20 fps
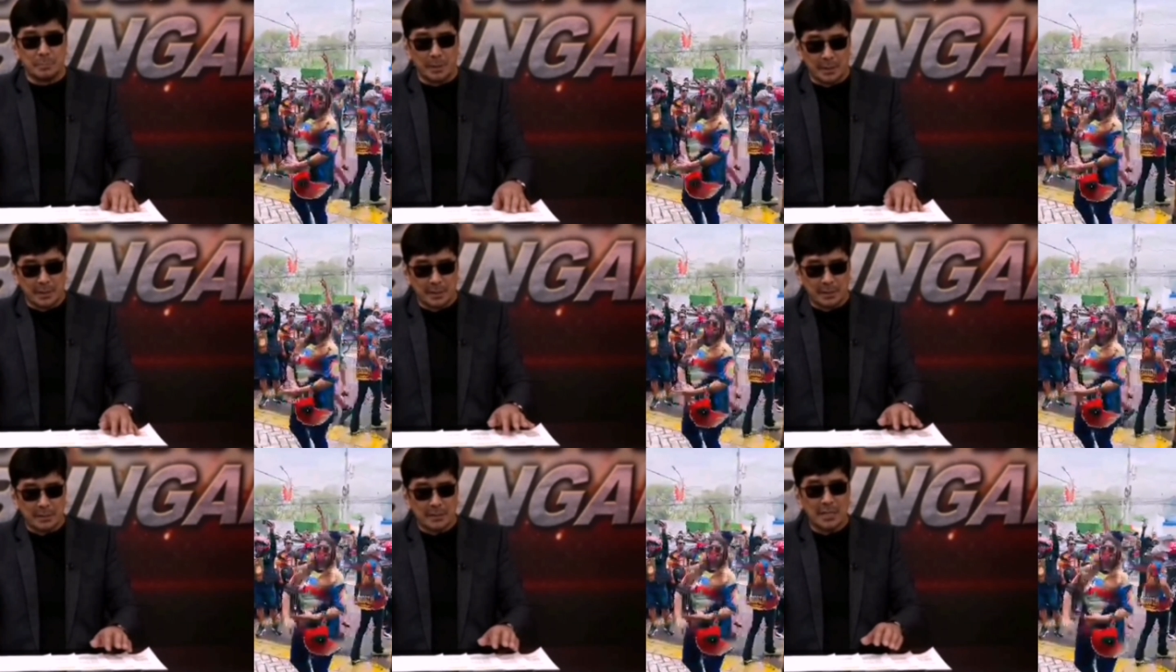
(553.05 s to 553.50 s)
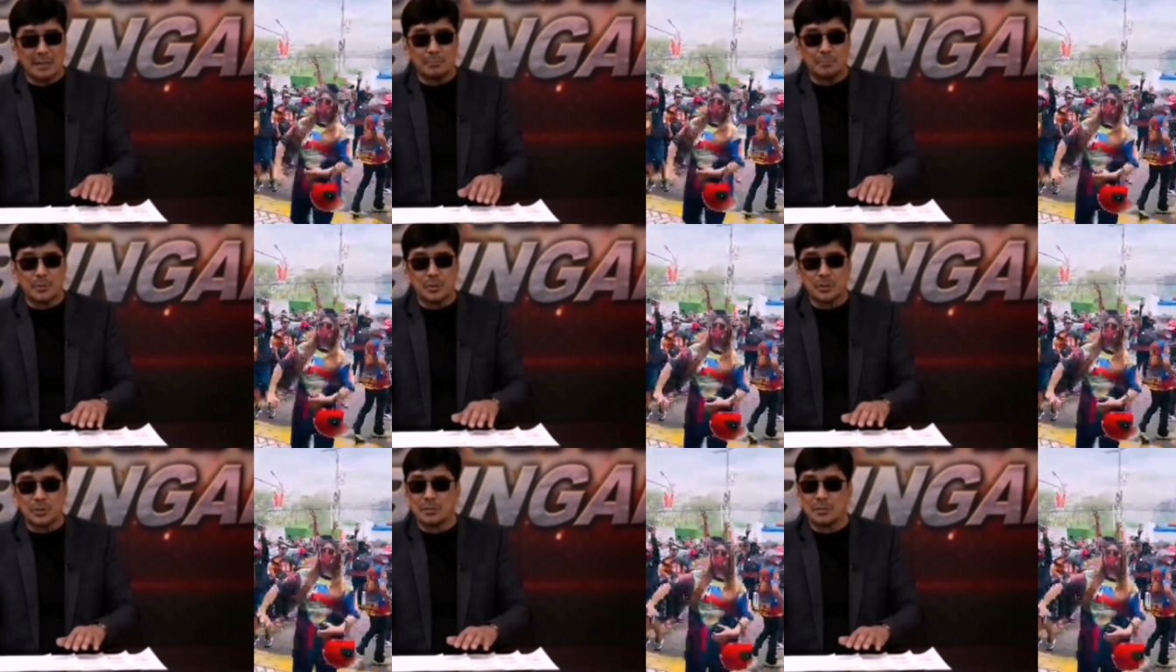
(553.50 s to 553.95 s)

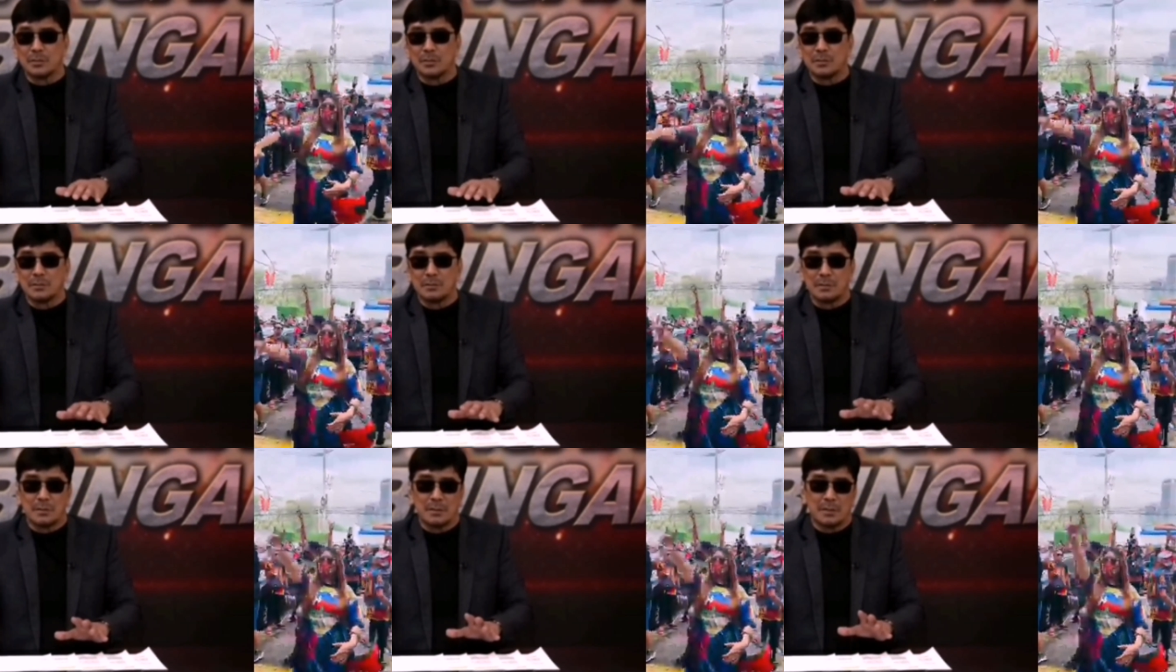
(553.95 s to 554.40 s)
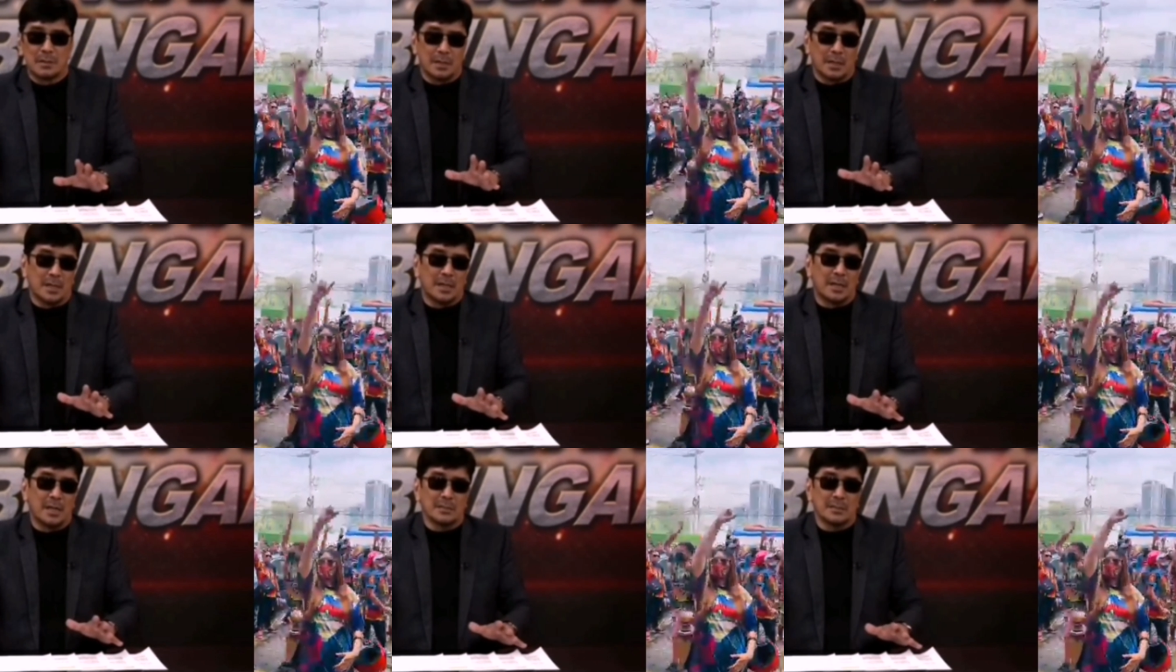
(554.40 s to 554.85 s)
Pagkatapos,
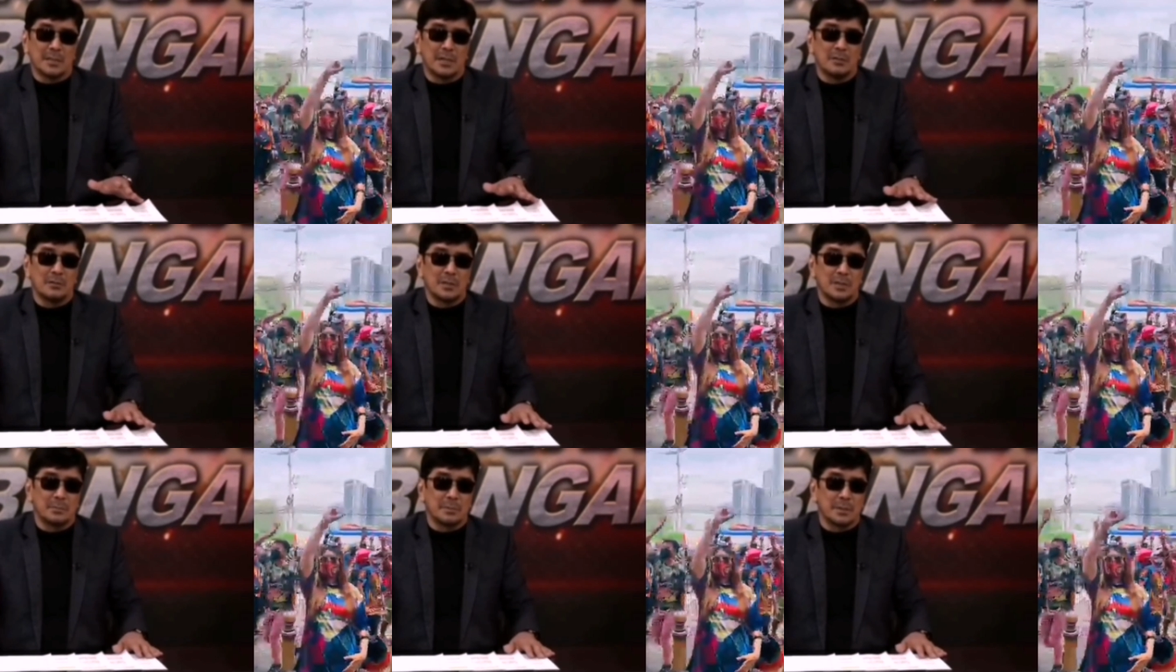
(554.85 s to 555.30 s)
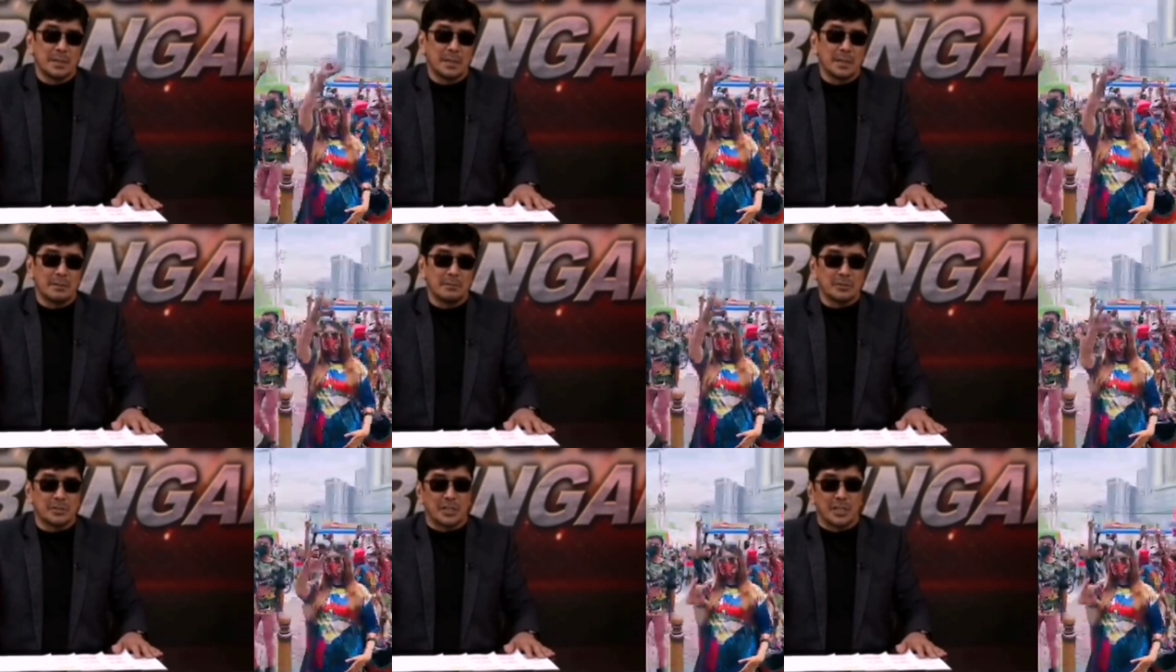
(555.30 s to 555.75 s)
ilang taon na
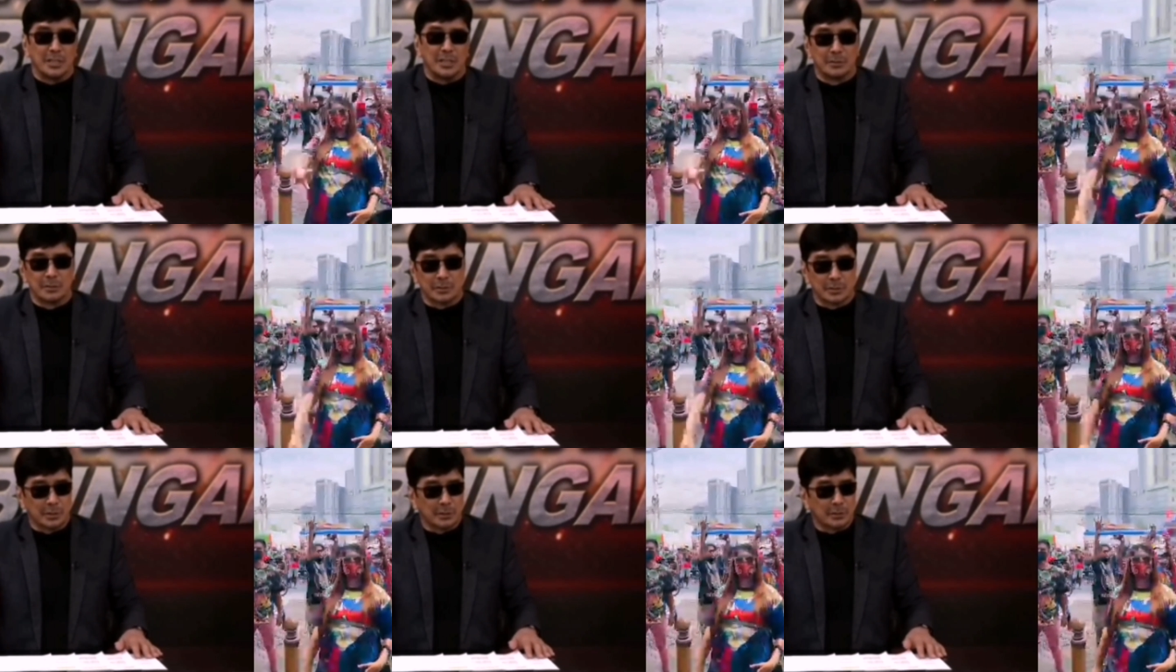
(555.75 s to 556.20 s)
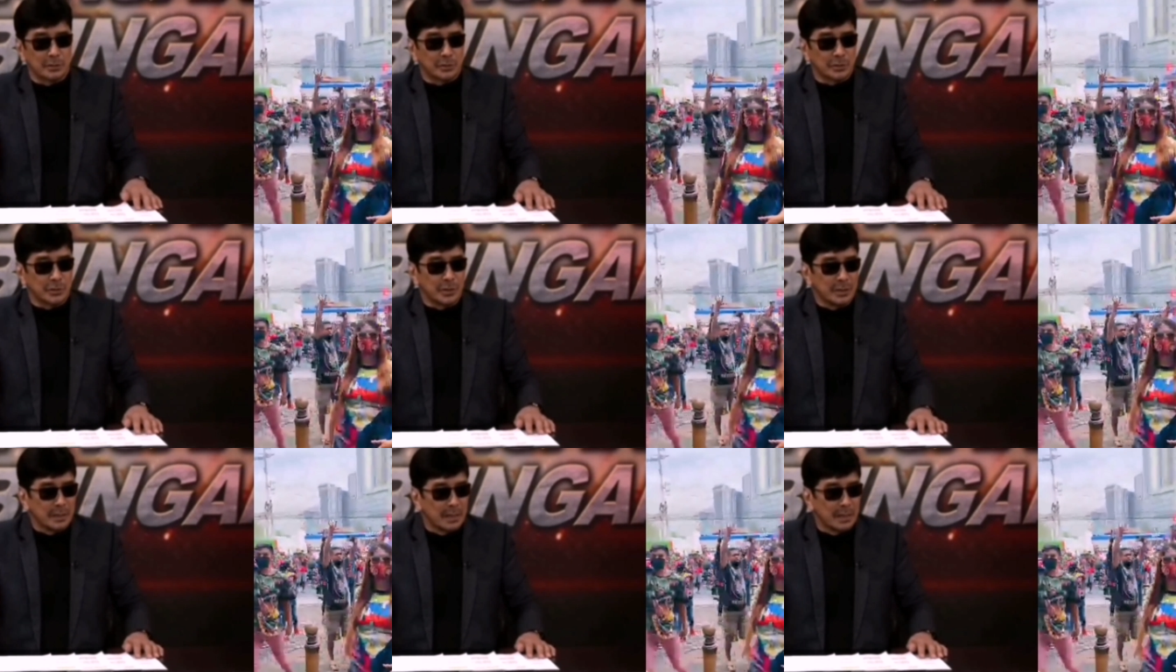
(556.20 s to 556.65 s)
ba ako? Senior
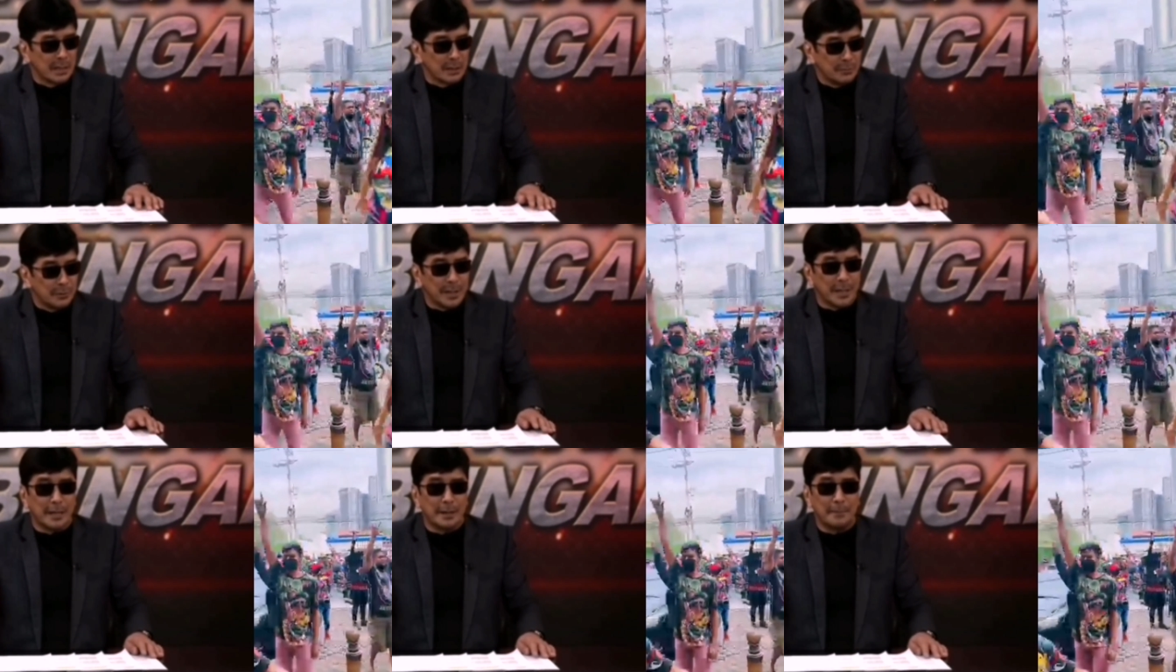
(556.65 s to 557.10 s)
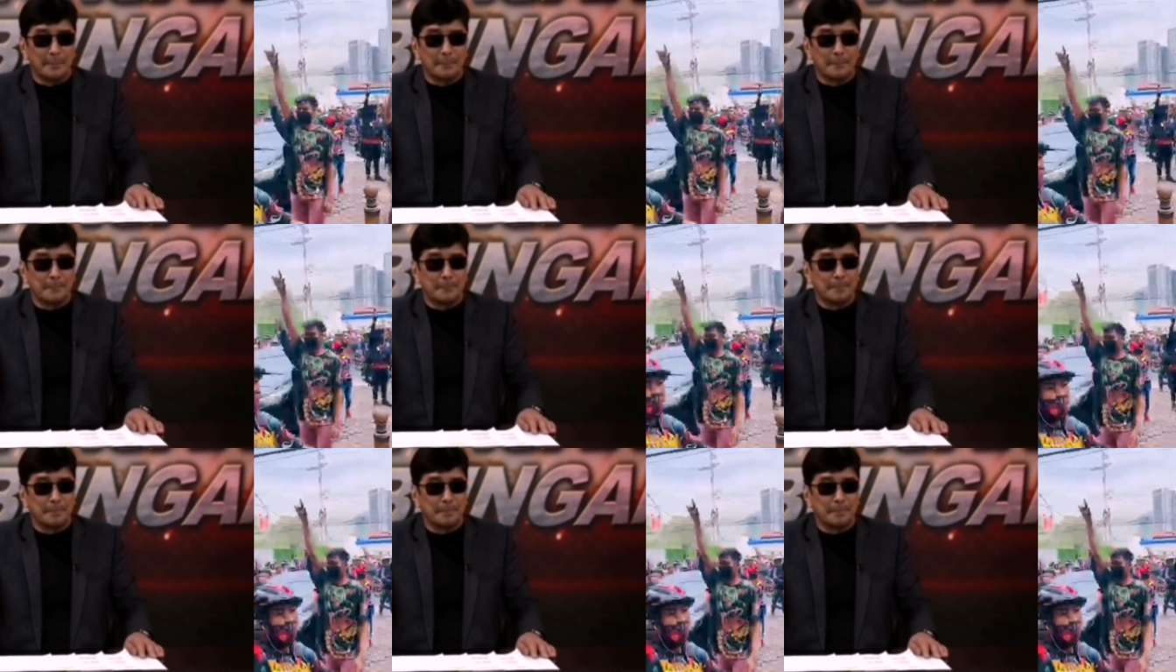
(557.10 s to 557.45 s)
citizen na ako eh.